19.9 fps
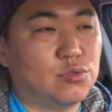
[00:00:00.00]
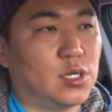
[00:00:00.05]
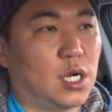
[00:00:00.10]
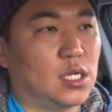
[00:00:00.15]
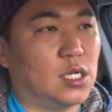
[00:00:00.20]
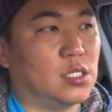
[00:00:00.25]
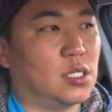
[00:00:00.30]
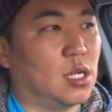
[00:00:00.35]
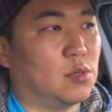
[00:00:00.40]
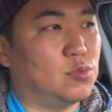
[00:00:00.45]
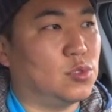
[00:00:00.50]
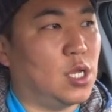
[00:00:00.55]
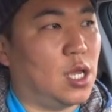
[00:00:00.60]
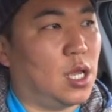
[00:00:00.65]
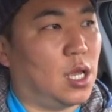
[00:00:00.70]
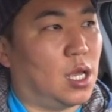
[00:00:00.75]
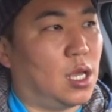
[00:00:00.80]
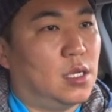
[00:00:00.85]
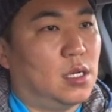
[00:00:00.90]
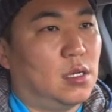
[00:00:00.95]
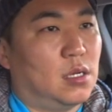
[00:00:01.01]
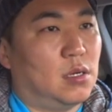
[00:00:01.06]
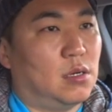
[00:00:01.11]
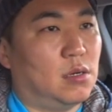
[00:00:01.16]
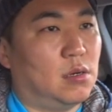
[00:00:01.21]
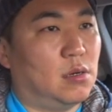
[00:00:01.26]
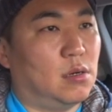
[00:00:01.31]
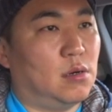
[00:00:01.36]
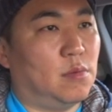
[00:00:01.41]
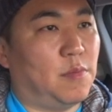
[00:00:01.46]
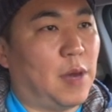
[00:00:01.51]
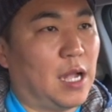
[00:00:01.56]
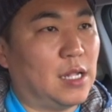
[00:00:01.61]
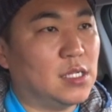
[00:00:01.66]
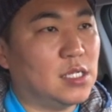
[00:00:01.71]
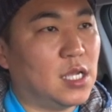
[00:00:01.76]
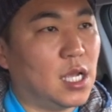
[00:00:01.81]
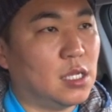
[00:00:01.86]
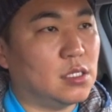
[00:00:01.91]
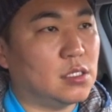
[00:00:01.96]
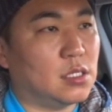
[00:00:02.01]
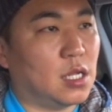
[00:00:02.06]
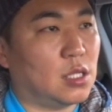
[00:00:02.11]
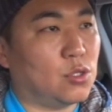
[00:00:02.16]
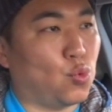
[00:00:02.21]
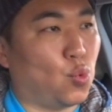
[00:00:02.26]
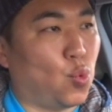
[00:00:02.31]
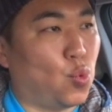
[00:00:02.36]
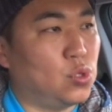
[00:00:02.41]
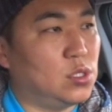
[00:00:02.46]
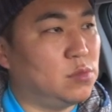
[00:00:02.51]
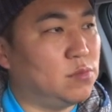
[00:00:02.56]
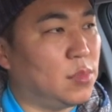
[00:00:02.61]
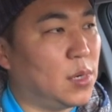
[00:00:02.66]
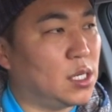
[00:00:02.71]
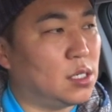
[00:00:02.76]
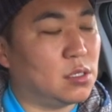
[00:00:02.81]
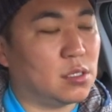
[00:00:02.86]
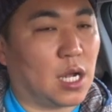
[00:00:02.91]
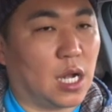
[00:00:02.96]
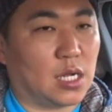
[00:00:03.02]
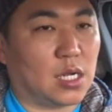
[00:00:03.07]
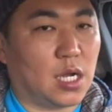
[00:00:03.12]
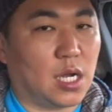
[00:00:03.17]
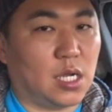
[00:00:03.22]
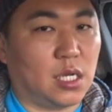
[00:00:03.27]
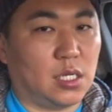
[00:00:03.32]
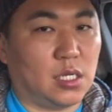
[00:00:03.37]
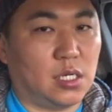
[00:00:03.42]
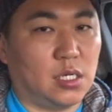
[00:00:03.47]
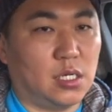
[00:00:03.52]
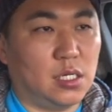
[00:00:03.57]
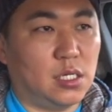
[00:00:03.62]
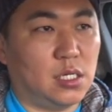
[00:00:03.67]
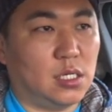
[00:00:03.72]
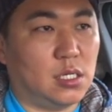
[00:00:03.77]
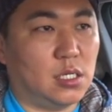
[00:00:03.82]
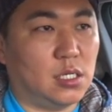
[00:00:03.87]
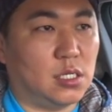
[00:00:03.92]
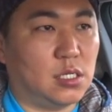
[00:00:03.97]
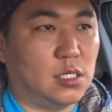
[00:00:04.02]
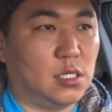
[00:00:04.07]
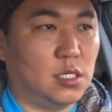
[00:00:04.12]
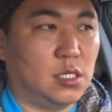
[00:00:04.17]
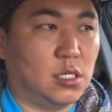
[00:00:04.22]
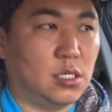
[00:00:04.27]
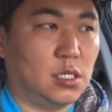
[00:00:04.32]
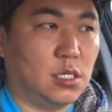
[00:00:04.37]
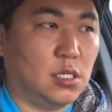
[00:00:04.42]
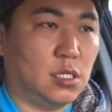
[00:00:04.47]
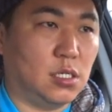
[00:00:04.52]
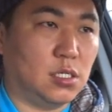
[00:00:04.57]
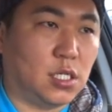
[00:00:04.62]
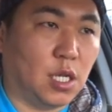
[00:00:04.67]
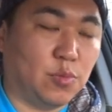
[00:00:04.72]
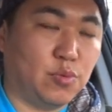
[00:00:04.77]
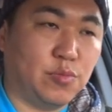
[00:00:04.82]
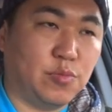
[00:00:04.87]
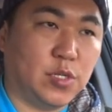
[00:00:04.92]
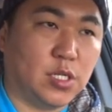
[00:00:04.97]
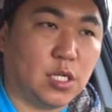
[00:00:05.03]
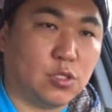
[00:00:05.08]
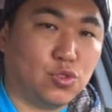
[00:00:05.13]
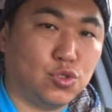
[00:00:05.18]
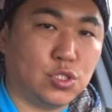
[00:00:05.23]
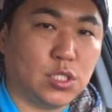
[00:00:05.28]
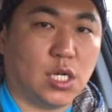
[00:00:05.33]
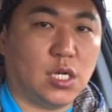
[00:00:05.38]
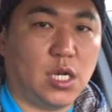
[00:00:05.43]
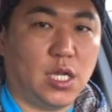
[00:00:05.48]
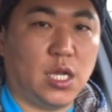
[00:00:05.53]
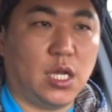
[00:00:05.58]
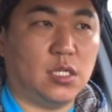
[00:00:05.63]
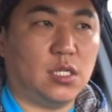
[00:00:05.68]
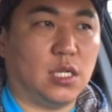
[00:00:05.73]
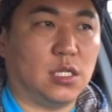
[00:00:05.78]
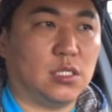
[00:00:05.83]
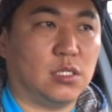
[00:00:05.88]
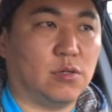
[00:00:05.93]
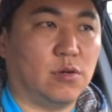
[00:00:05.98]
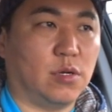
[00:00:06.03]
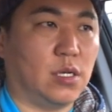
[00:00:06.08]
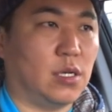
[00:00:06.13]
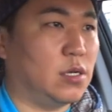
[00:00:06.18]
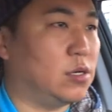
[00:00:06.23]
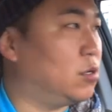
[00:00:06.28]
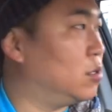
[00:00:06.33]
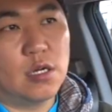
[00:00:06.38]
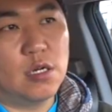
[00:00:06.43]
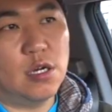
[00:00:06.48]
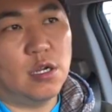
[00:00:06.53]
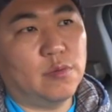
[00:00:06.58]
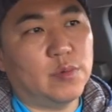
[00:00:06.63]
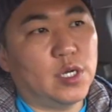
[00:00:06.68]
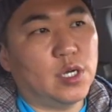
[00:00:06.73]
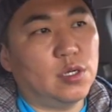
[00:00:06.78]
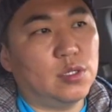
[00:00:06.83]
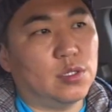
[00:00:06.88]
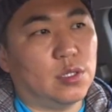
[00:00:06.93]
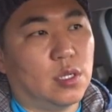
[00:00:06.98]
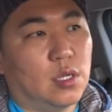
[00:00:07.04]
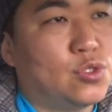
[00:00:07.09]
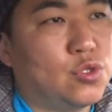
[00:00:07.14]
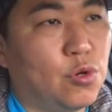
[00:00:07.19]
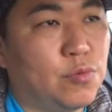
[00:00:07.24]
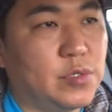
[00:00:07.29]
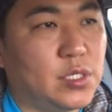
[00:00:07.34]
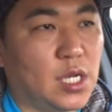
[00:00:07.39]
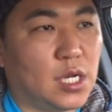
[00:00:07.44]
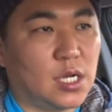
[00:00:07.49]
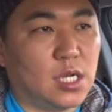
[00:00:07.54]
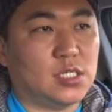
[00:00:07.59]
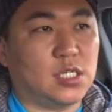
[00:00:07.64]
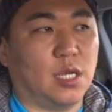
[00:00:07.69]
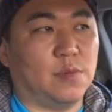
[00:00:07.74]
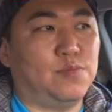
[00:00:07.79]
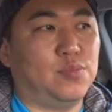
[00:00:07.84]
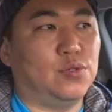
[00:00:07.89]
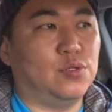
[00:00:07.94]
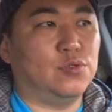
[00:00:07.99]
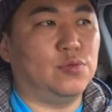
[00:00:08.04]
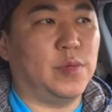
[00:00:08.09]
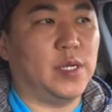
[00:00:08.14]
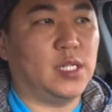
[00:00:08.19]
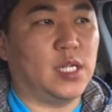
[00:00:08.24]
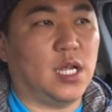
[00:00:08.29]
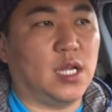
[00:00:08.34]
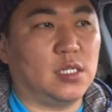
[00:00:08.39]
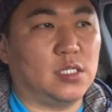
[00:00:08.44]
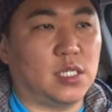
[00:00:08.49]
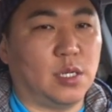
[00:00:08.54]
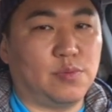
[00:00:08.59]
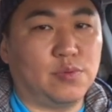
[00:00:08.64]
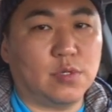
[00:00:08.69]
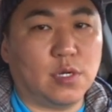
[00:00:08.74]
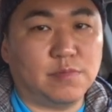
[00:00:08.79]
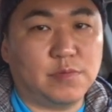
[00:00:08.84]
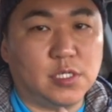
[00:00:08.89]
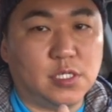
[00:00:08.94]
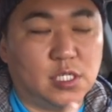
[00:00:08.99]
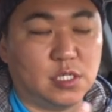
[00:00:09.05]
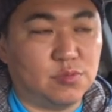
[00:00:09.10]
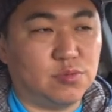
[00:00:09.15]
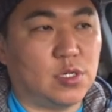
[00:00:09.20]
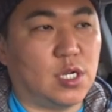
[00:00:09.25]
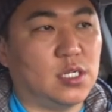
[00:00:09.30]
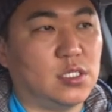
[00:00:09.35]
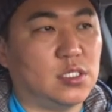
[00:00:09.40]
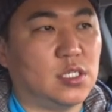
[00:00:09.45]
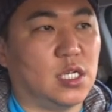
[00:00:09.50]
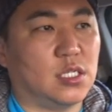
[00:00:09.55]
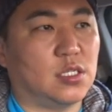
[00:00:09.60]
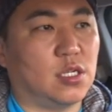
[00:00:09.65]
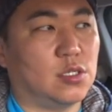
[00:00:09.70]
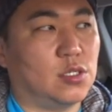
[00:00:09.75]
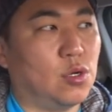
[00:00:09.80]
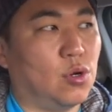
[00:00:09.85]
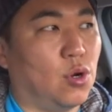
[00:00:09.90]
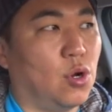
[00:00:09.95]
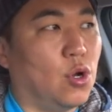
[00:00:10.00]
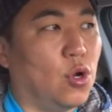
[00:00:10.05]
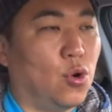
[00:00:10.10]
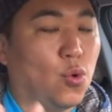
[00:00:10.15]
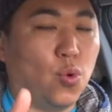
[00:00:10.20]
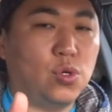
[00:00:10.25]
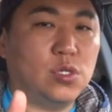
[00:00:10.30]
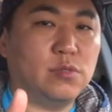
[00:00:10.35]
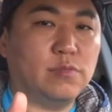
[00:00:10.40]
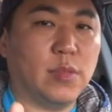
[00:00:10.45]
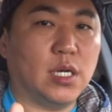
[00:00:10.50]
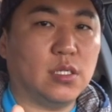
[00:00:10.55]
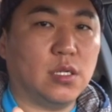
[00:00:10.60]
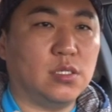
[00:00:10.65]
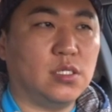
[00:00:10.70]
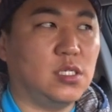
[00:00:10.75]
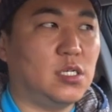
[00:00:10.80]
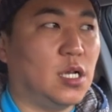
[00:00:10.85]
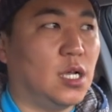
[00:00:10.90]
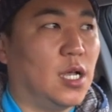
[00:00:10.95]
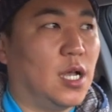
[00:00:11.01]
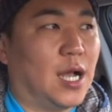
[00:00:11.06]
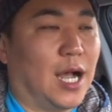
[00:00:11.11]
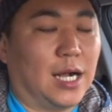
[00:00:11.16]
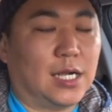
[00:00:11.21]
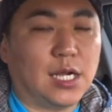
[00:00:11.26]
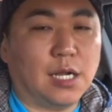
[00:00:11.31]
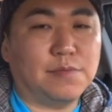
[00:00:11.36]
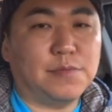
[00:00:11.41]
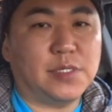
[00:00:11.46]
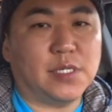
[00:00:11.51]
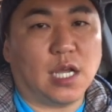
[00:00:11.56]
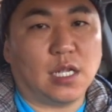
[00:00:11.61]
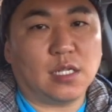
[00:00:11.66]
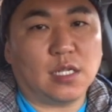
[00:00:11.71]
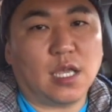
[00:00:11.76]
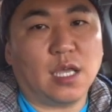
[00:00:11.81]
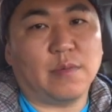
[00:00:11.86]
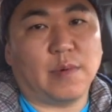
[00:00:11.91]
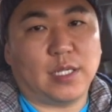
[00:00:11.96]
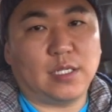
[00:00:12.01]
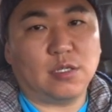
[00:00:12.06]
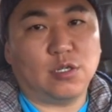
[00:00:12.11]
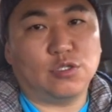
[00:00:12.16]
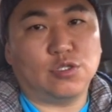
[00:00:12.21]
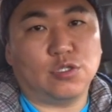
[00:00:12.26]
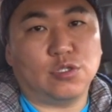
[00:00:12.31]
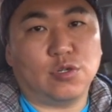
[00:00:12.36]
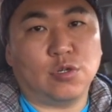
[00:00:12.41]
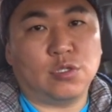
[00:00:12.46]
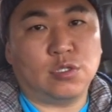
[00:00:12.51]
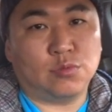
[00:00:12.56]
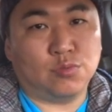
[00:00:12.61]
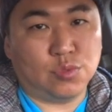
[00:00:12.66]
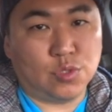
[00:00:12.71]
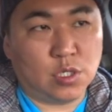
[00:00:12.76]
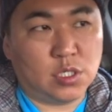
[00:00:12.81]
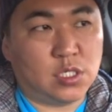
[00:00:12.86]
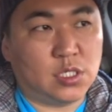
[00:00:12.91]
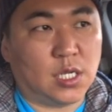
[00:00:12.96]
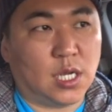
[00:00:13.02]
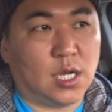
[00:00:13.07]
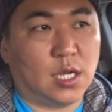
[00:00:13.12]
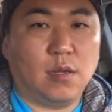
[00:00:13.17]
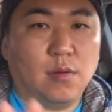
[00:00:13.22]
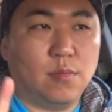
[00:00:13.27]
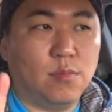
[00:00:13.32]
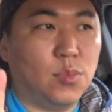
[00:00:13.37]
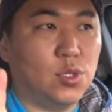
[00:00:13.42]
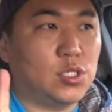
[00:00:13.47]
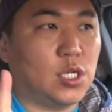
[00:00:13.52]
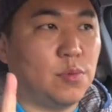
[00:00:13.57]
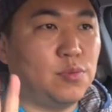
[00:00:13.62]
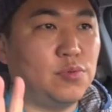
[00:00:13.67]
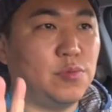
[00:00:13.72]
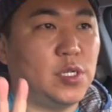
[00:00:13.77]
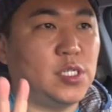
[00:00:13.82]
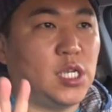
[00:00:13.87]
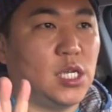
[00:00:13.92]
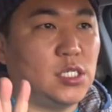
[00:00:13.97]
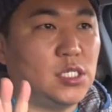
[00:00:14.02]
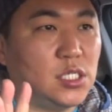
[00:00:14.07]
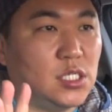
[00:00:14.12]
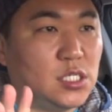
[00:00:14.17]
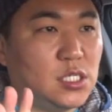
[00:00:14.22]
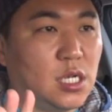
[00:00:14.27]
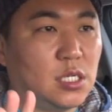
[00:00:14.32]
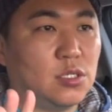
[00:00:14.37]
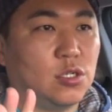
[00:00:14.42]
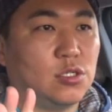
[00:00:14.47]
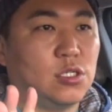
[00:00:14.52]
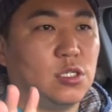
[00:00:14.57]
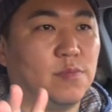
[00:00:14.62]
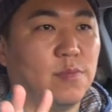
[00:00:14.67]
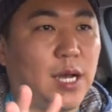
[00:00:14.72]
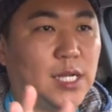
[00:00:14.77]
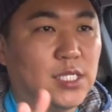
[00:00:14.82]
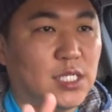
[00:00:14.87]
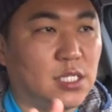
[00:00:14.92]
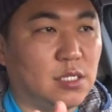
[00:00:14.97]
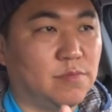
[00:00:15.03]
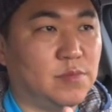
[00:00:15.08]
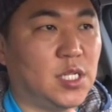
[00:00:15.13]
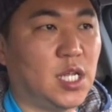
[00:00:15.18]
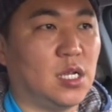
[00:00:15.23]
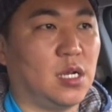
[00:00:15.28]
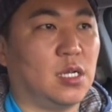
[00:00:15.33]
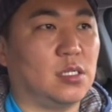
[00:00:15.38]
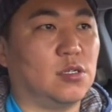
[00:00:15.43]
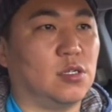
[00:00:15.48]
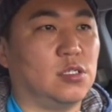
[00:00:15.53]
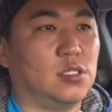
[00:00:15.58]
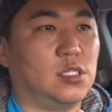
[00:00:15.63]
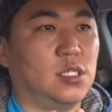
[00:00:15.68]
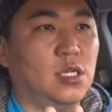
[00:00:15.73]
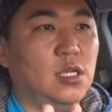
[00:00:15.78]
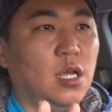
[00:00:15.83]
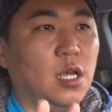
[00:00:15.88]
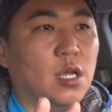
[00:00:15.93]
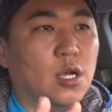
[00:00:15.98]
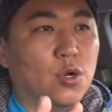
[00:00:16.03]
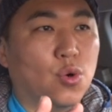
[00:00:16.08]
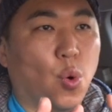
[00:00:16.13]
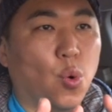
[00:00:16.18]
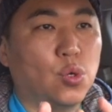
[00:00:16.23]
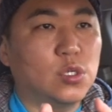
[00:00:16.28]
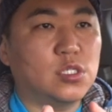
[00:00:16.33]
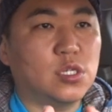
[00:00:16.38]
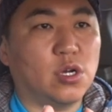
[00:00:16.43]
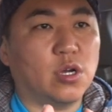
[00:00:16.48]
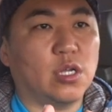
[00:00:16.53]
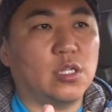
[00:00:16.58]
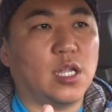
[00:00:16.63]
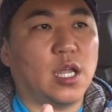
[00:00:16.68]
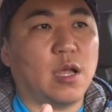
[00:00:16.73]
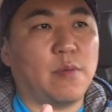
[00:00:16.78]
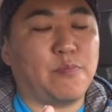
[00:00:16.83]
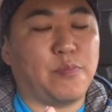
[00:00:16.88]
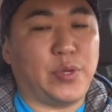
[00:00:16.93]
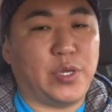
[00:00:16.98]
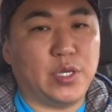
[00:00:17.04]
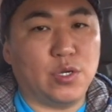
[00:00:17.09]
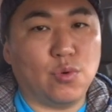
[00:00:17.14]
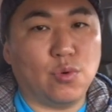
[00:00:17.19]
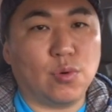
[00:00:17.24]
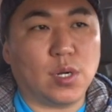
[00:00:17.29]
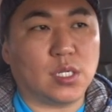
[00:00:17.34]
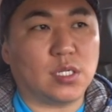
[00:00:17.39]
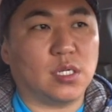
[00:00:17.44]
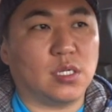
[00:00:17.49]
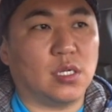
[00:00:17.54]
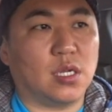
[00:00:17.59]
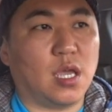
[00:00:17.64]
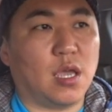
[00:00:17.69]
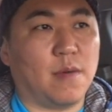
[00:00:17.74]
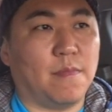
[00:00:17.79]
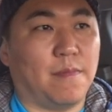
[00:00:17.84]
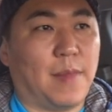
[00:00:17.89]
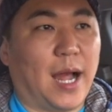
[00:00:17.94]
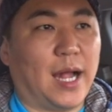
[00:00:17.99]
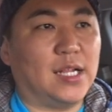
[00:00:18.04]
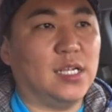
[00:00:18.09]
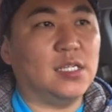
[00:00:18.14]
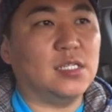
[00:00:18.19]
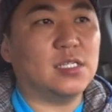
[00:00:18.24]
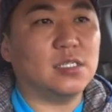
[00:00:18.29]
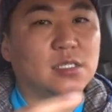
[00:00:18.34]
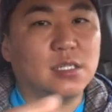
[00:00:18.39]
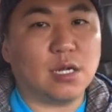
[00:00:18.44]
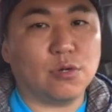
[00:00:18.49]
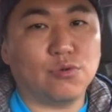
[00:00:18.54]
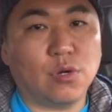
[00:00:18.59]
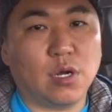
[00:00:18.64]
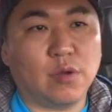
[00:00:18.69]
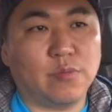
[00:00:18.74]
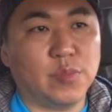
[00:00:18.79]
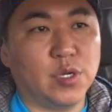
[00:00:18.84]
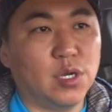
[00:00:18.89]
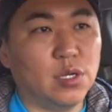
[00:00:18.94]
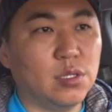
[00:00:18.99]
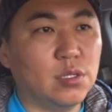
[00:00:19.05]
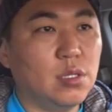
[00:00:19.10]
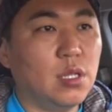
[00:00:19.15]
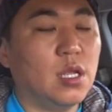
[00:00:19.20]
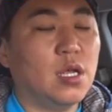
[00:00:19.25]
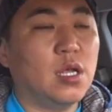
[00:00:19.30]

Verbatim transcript: 가기 때문에 어 많게는 한 50만 원 가까이를 그 제품에다 투자를 해야 되는 거예요 그러면 소비자가 제품에 대한 제품값을 지불하는 데 있어서 50만 원이 아깝지 않게 만들어주는 것은 무엇이냐 뭐 제품의 재질이라든지 만듦새라든지 공정에 대한 비용 같은 게 많이 든다고 하면